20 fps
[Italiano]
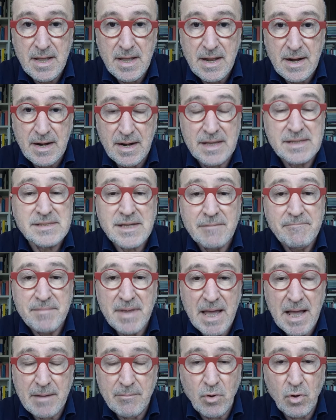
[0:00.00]
La
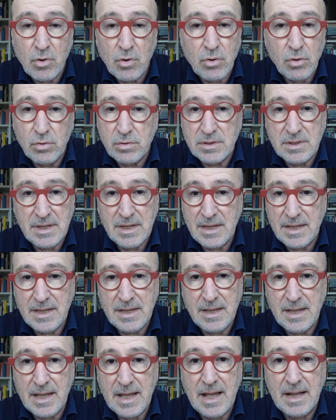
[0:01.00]
scambiamo con eh,
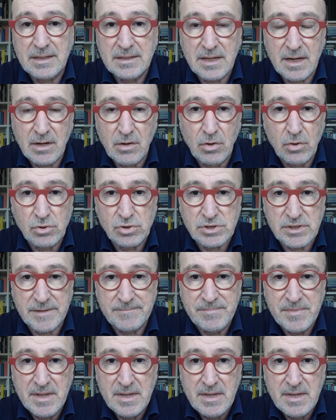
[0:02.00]
altre cose.